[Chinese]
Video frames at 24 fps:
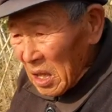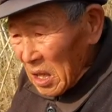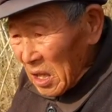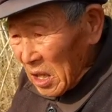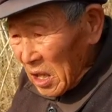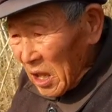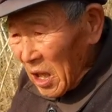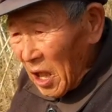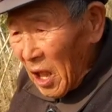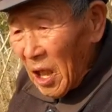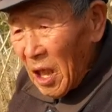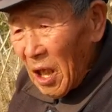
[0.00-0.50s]

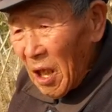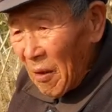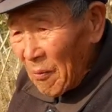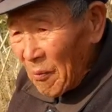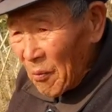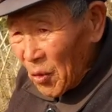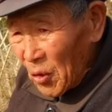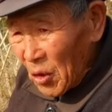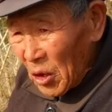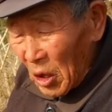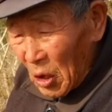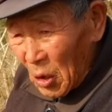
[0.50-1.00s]
粮还
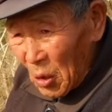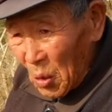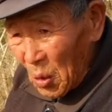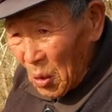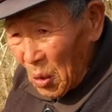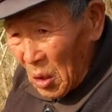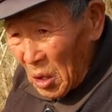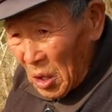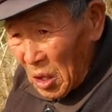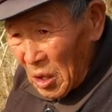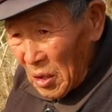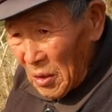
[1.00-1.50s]
不
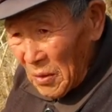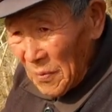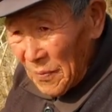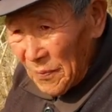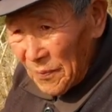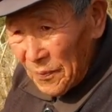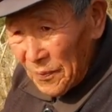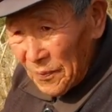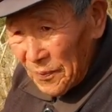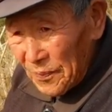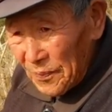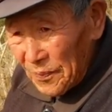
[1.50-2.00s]
够。粮还不
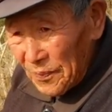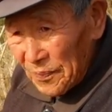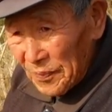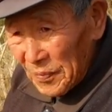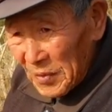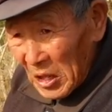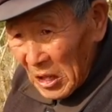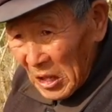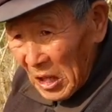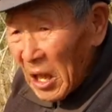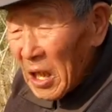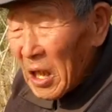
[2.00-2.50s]
够吃。
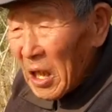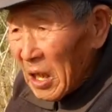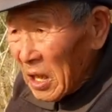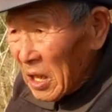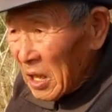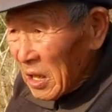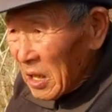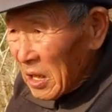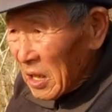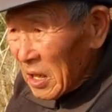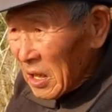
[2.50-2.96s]
哎。